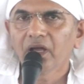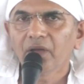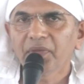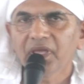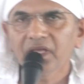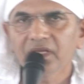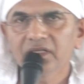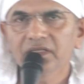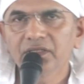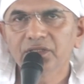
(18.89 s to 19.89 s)
हमें
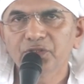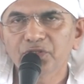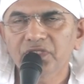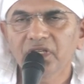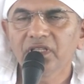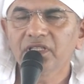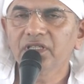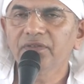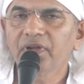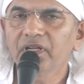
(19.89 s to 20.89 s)
जो सनंत
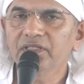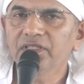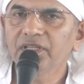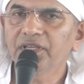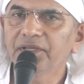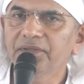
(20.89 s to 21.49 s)
की वाणी दी है